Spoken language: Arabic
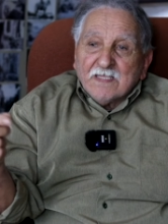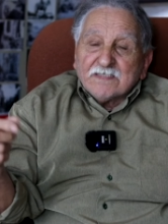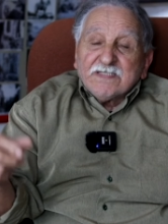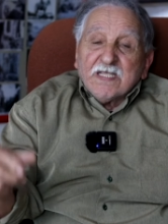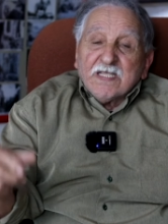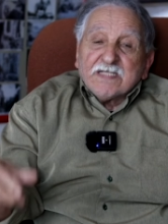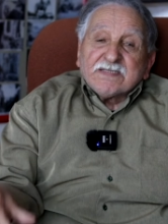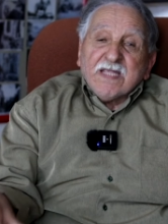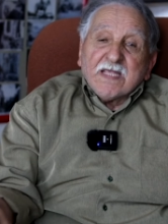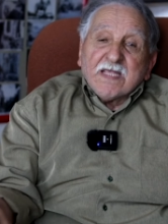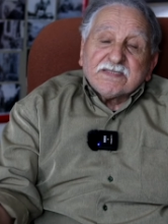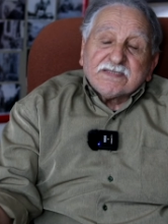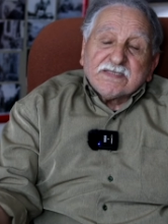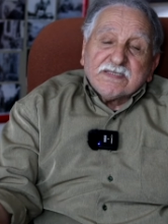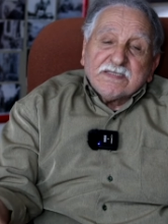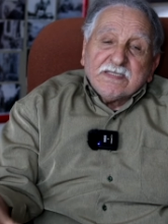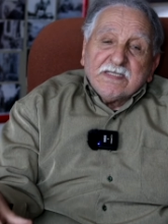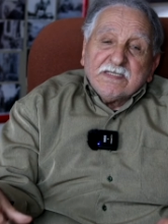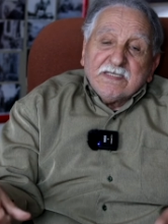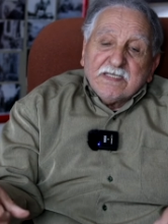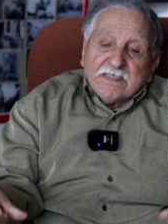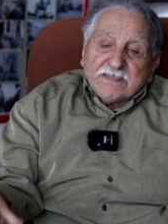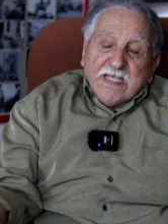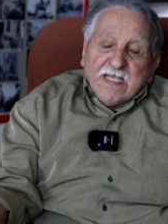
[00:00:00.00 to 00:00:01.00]
داز
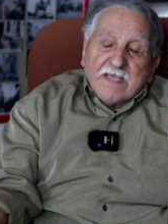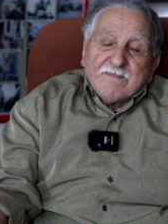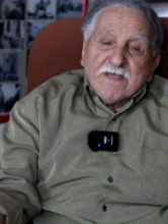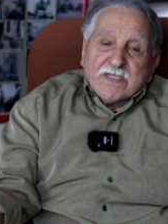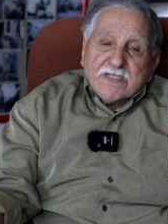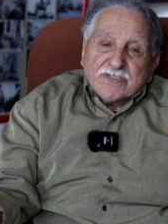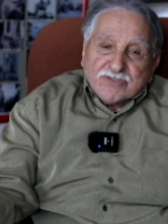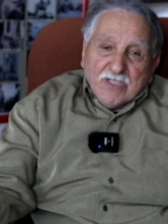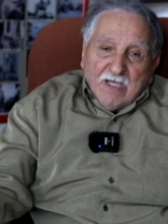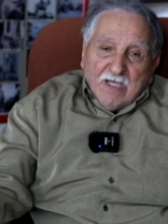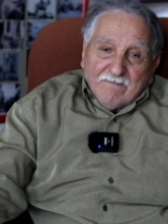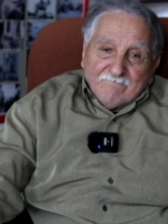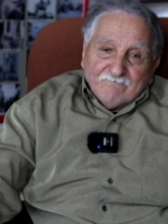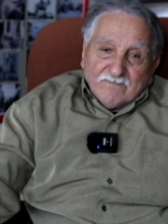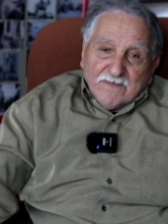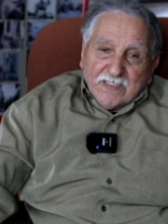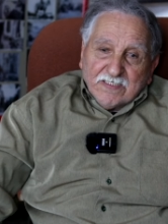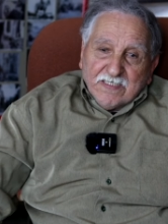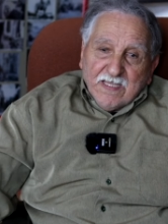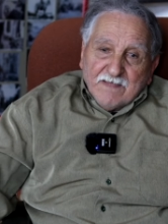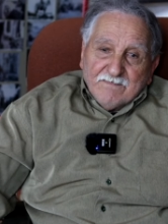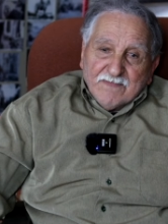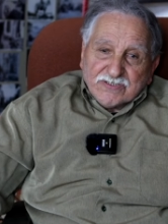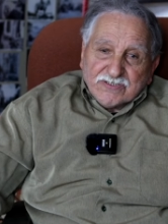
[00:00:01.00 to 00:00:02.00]
هز الكمانجه
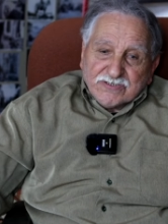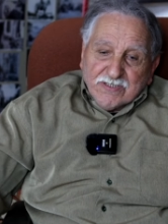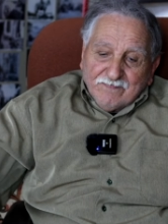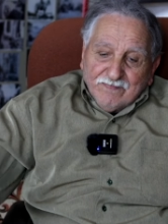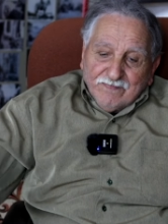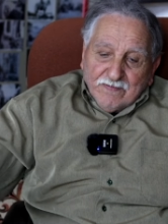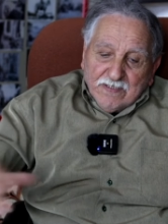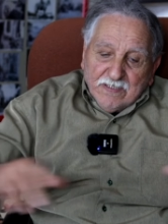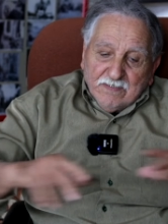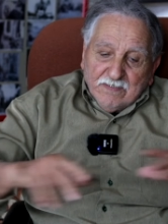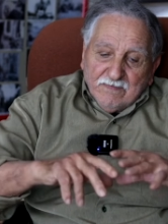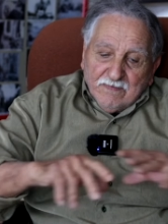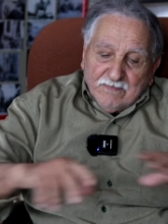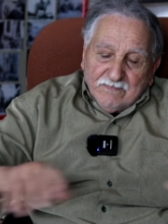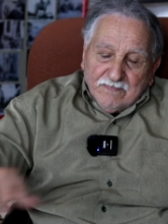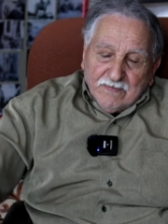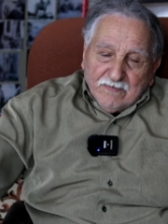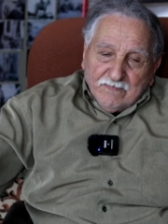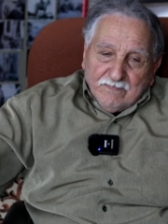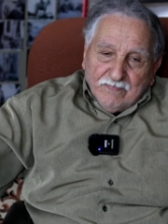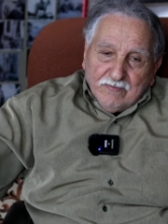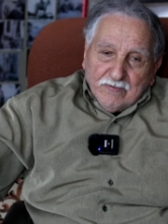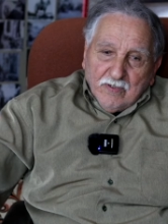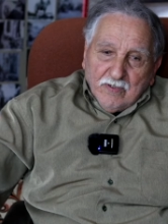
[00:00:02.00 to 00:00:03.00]
الكمانجه في
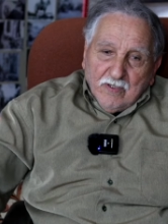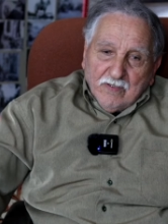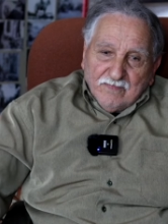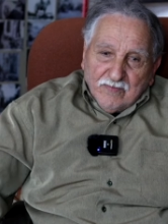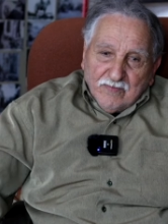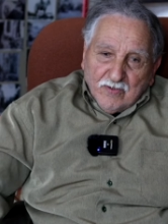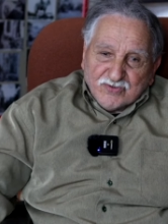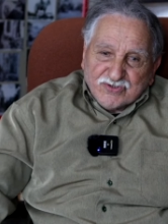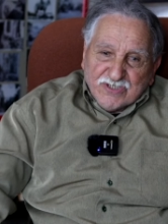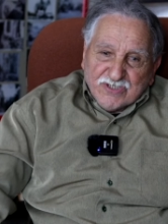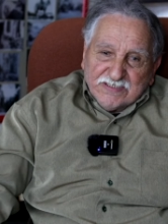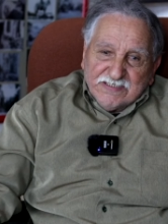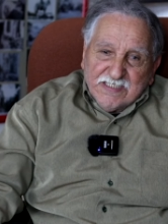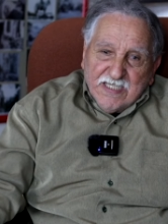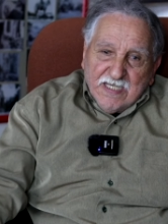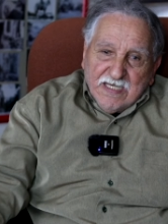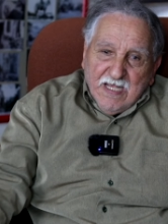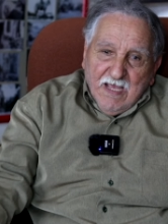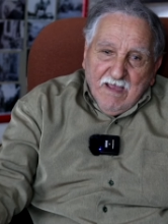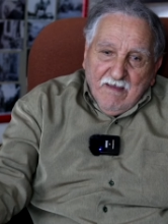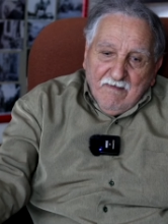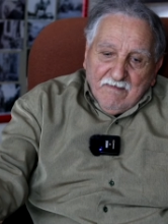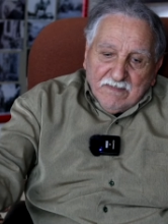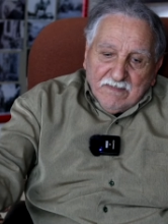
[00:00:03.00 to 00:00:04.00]
الغشه
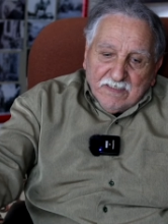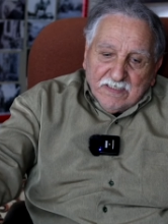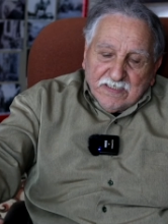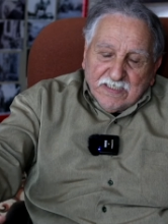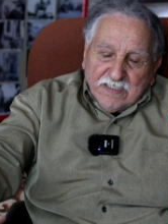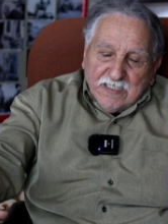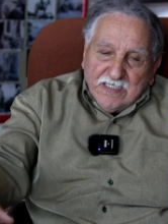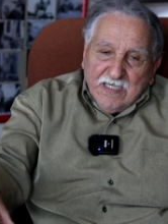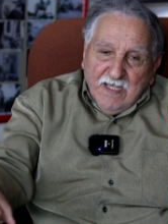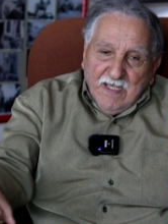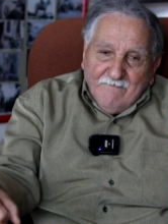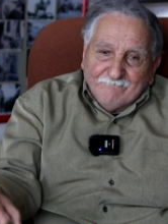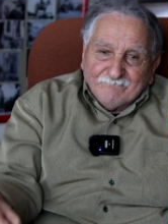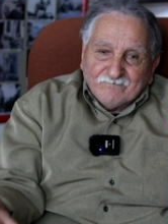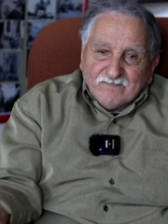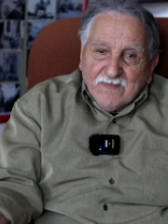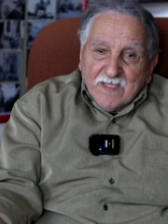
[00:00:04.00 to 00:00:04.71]
ديالها كحله